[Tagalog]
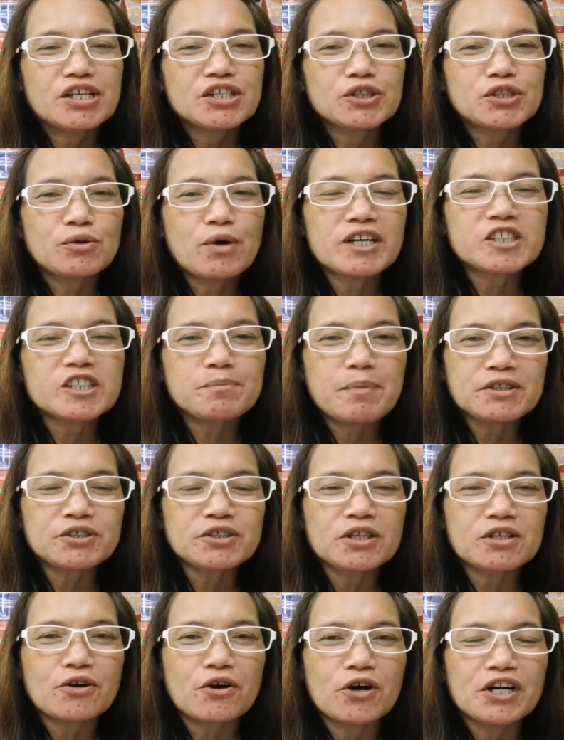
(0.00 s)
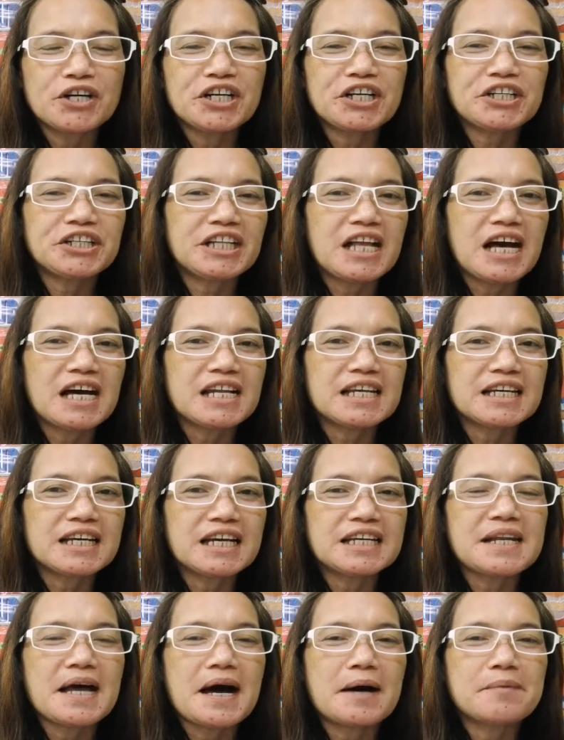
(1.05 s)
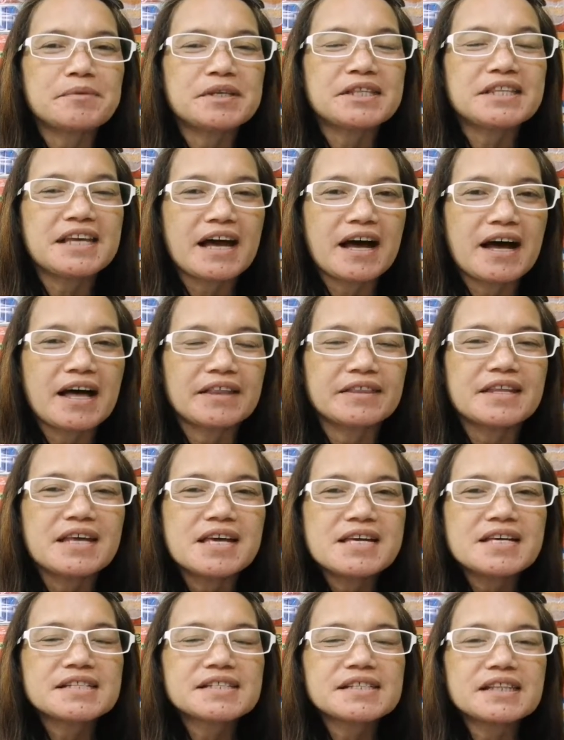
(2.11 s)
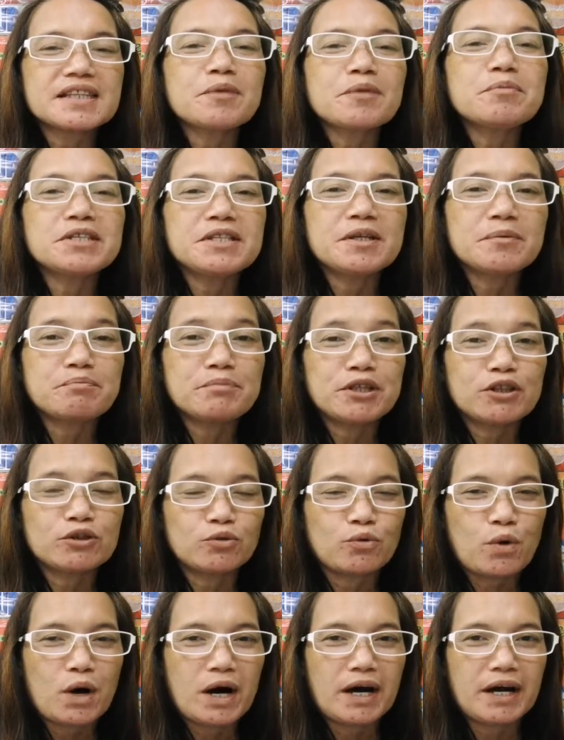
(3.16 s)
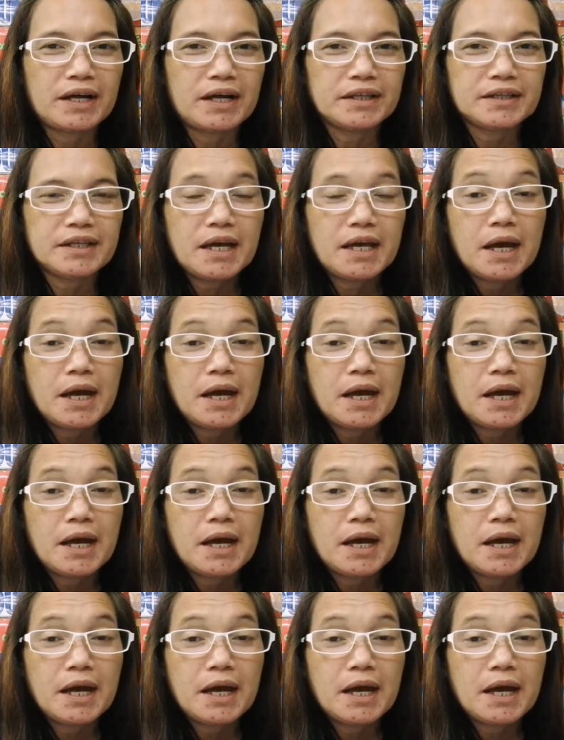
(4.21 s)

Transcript: So, ang special corner, nilalagay namin yan sa tabi ng pintuan.